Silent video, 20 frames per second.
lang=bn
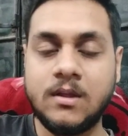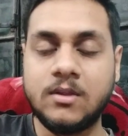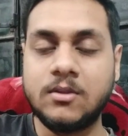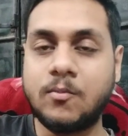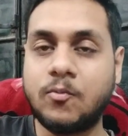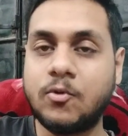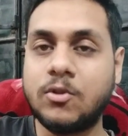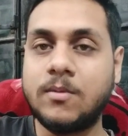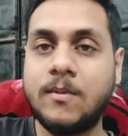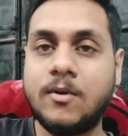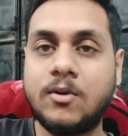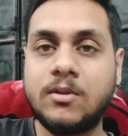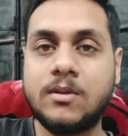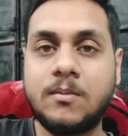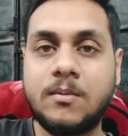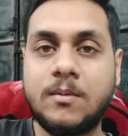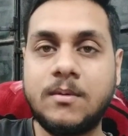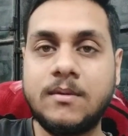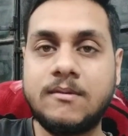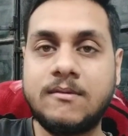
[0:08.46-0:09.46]
তো প্রথমে কথা
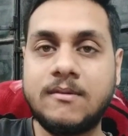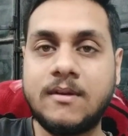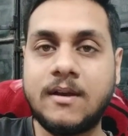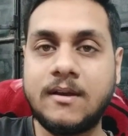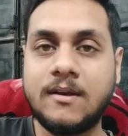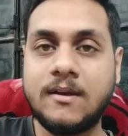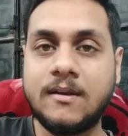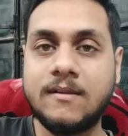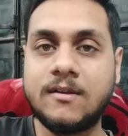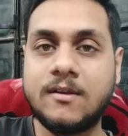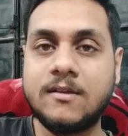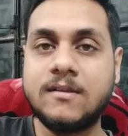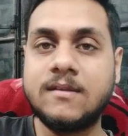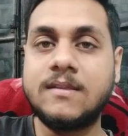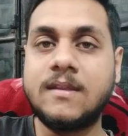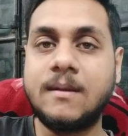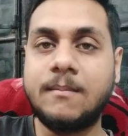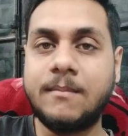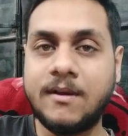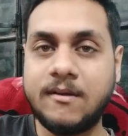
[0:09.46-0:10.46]
বলবো যে ট্রেলারটা নিয়ে সেটা হচ্ছে
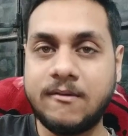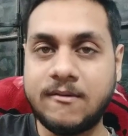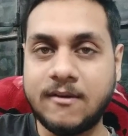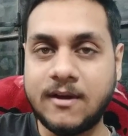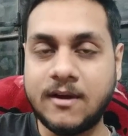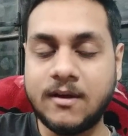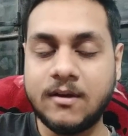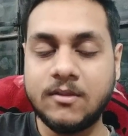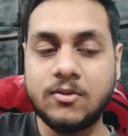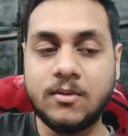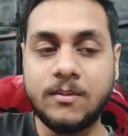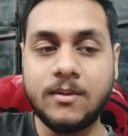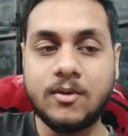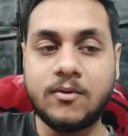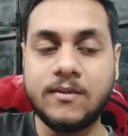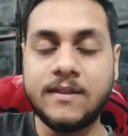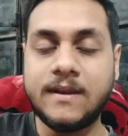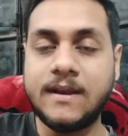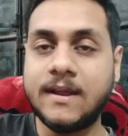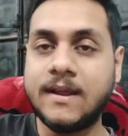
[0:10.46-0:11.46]
দমন ট্রেলার তো আমি
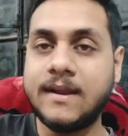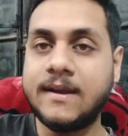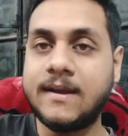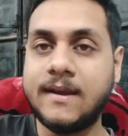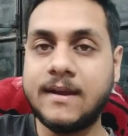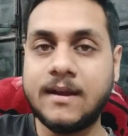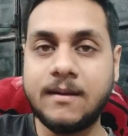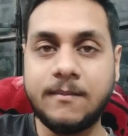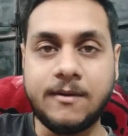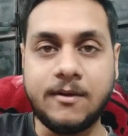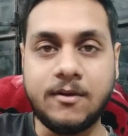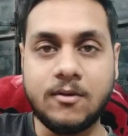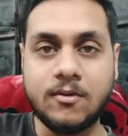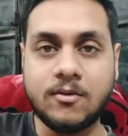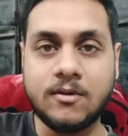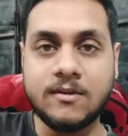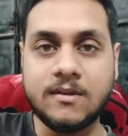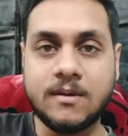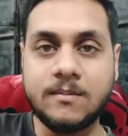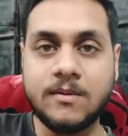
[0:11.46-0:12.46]
কদিন আগে এটা একটা ভিডিও
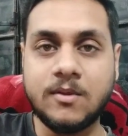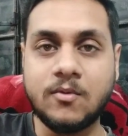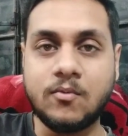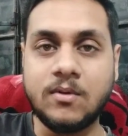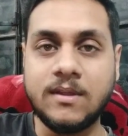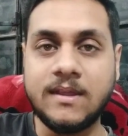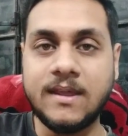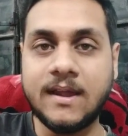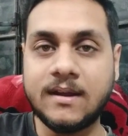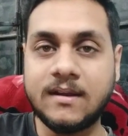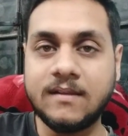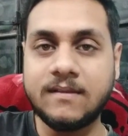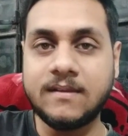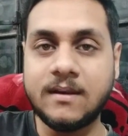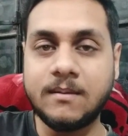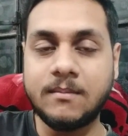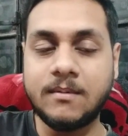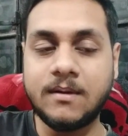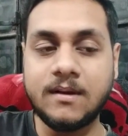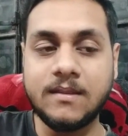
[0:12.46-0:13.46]
করেছিলাম যে উড়িয়া একটা
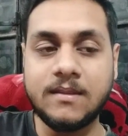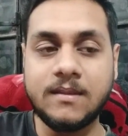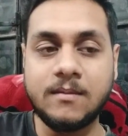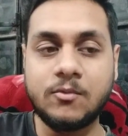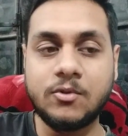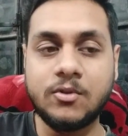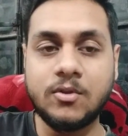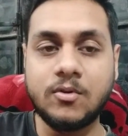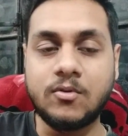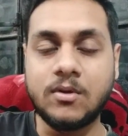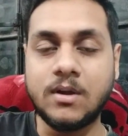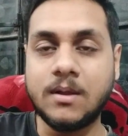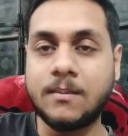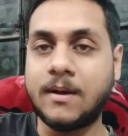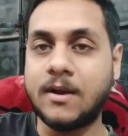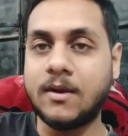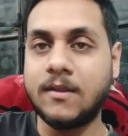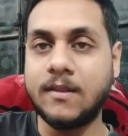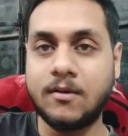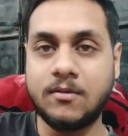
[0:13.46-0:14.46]
সিনেমা রীতিমতো গোটা
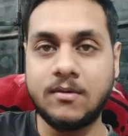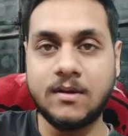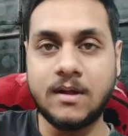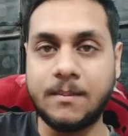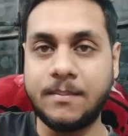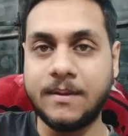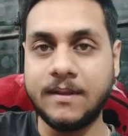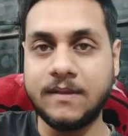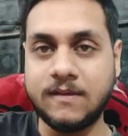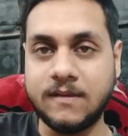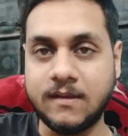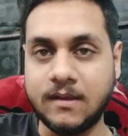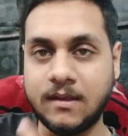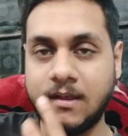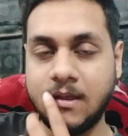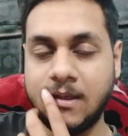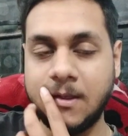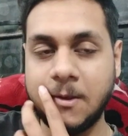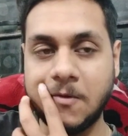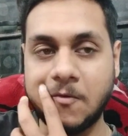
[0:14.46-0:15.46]
ভারত এখন কাঁপাচ্ছে
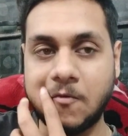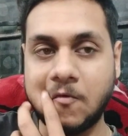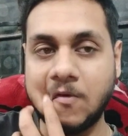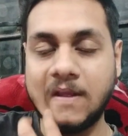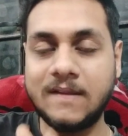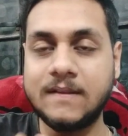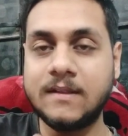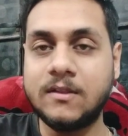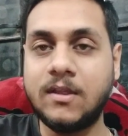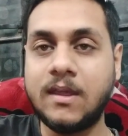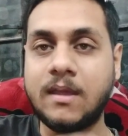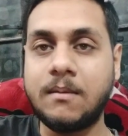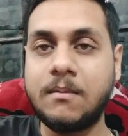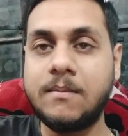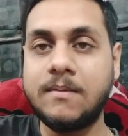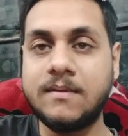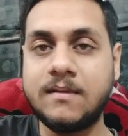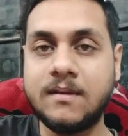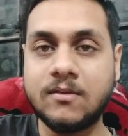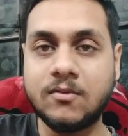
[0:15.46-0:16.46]
উড়িয়াতে তো হেভি
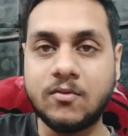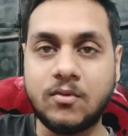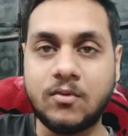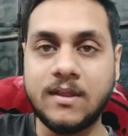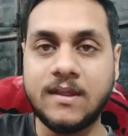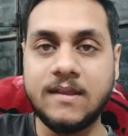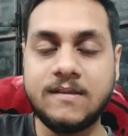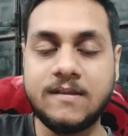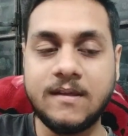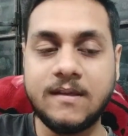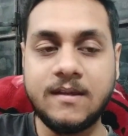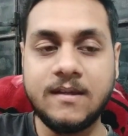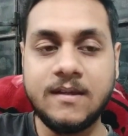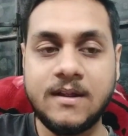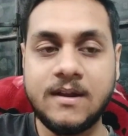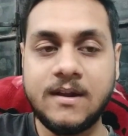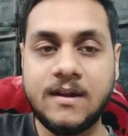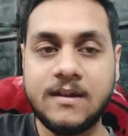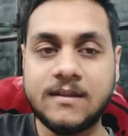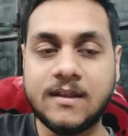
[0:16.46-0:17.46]
বিজনেস করেইছে
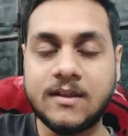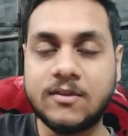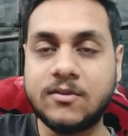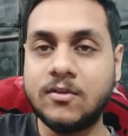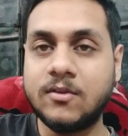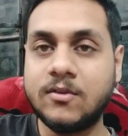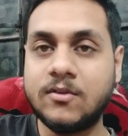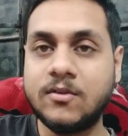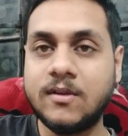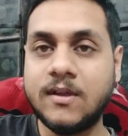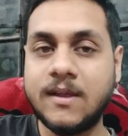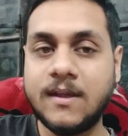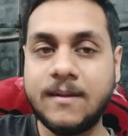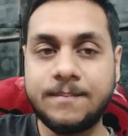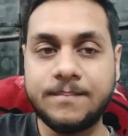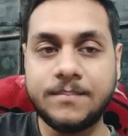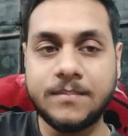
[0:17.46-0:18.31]
তার সঙ্গে সঙ্গে